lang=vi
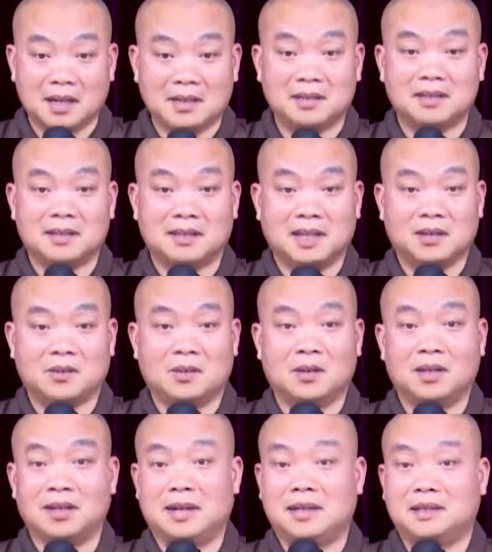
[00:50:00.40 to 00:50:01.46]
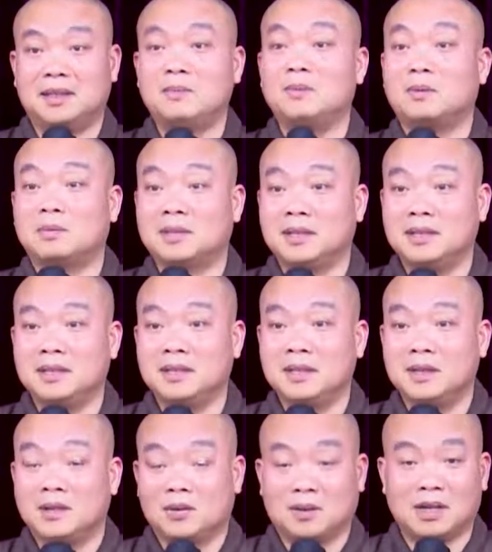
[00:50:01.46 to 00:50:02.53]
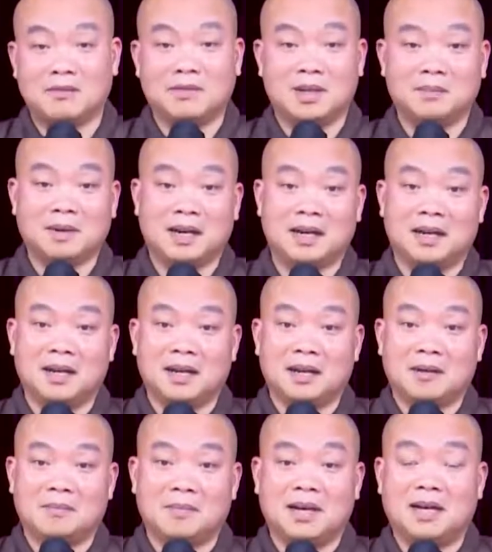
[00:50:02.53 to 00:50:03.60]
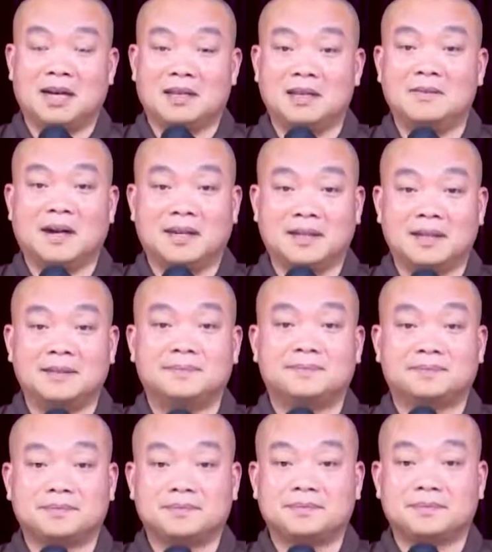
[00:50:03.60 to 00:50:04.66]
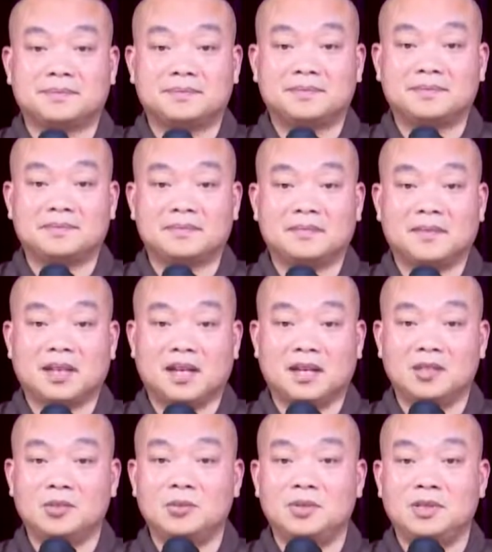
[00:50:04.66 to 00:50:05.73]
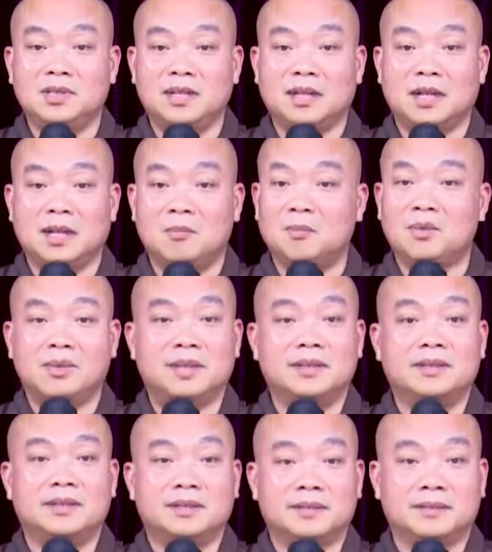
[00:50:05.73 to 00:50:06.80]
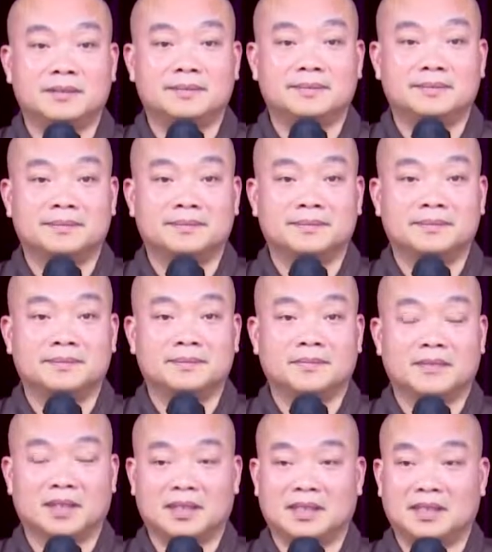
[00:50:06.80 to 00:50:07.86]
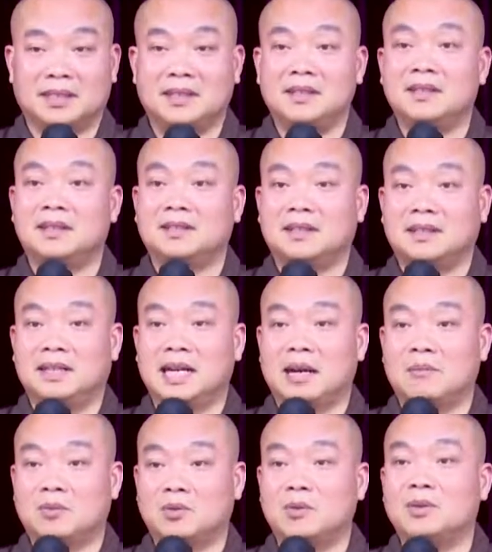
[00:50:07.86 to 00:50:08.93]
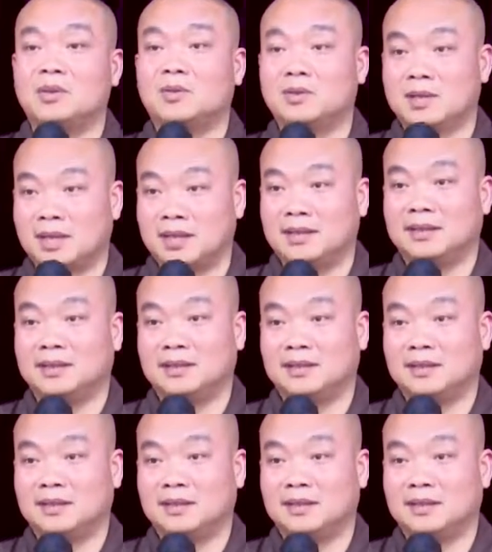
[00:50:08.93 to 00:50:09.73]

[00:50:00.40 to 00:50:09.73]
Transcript: tấn thì thầy còn là tiếp tục chỉ, còn các vị mà mà như vậy á, thầy có xu hướng là không muốn chỉ nữa. Và thầy sẽ đứng lên thầy đi làm một số việc của thầy.